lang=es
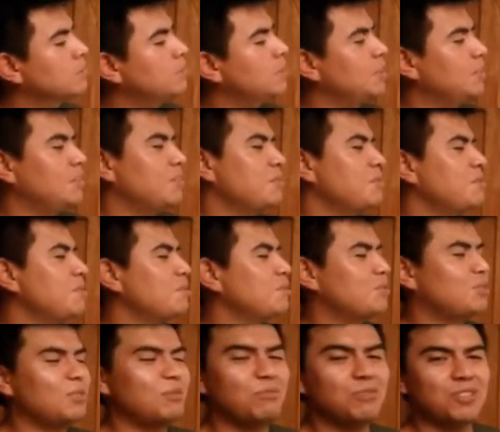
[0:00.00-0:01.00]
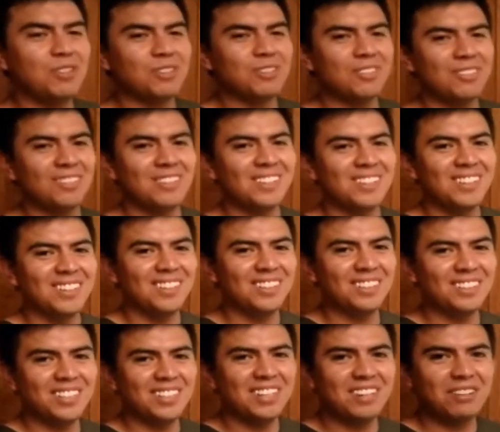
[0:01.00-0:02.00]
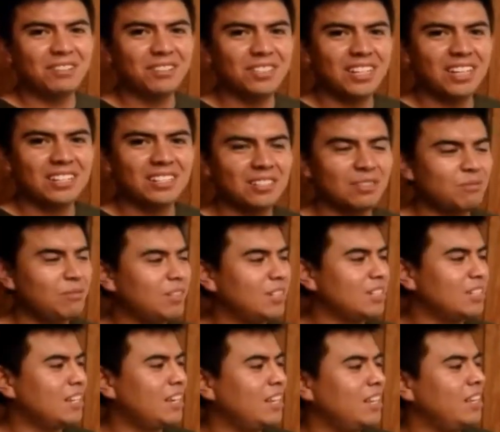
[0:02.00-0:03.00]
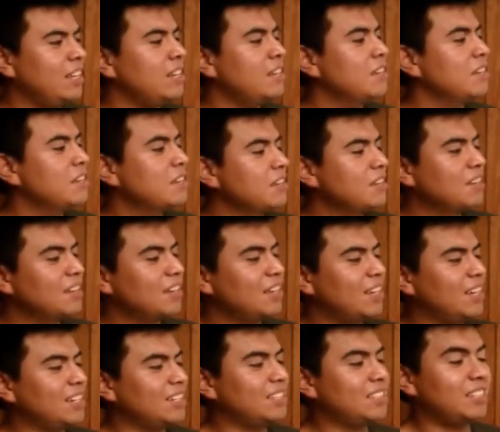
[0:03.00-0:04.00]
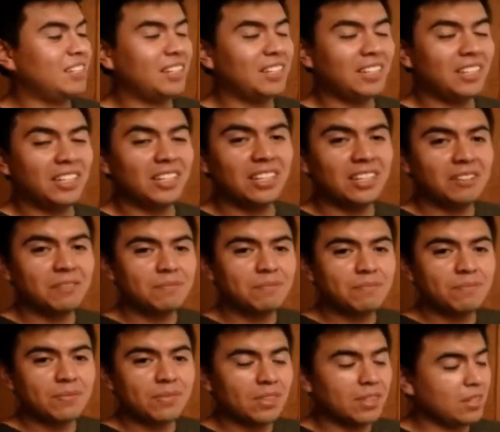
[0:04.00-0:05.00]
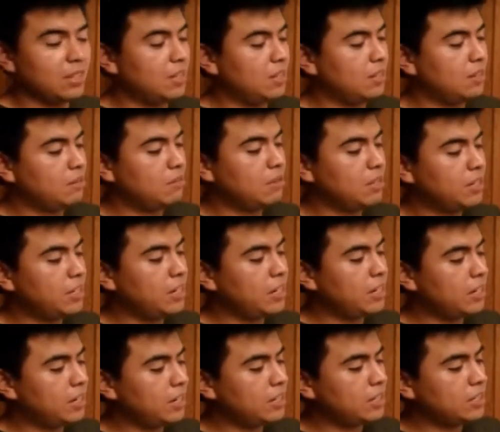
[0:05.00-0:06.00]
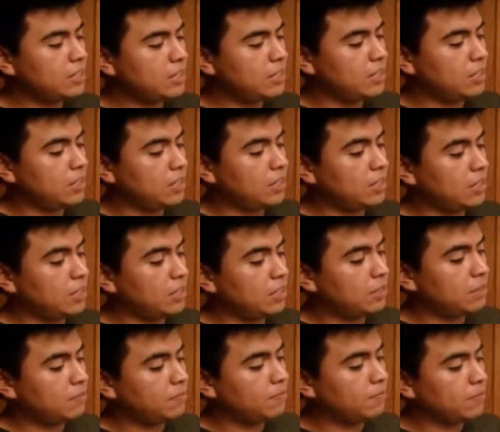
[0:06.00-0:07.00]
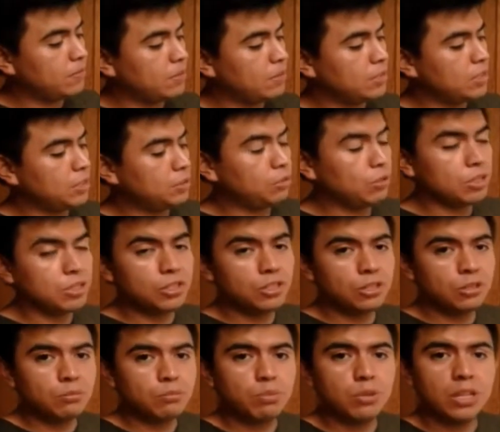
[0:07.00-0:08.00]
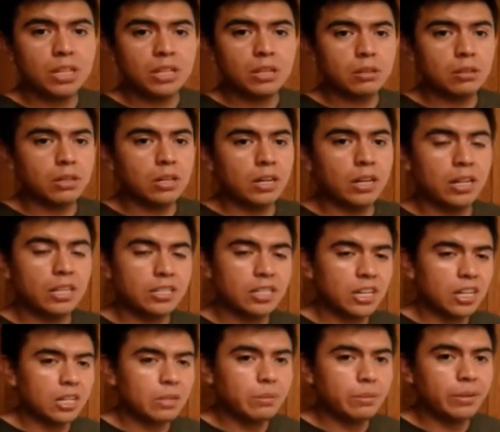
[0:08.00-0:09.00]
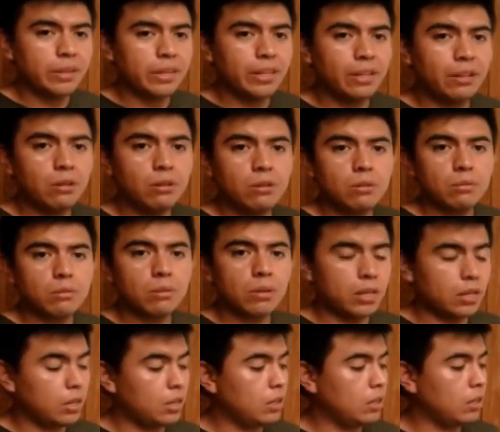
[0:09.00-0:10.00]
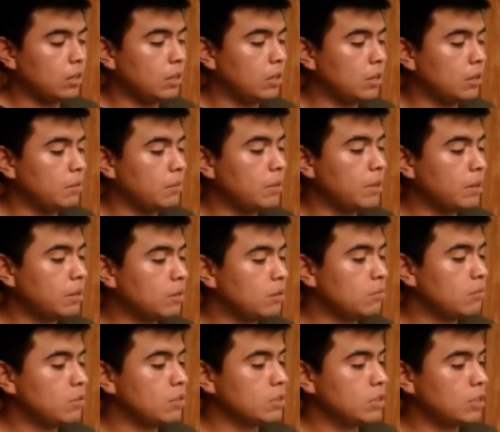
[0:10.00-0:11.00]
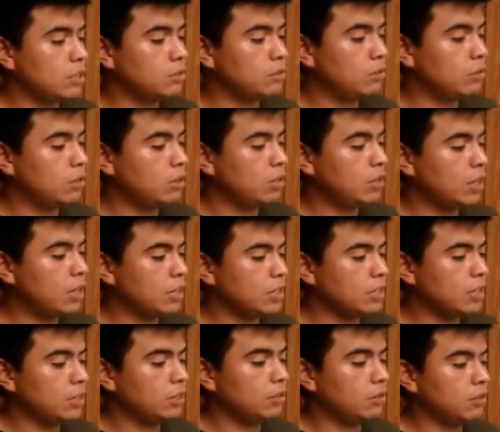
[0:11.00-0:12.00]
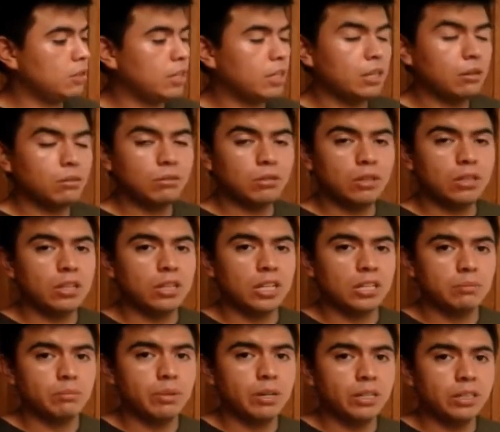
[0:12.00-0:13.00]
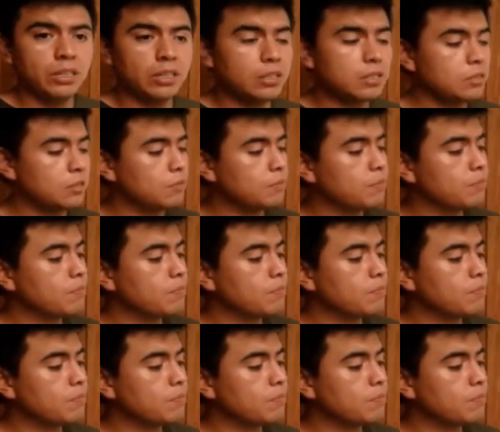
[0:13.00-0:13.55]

Bueno, a mí me gustó mucho. No sé, a ustedes cómo les quede. Este, cualquier este, situación pueden regresar el video eh, y ver cómo es que estoy realizando cada una de las partes.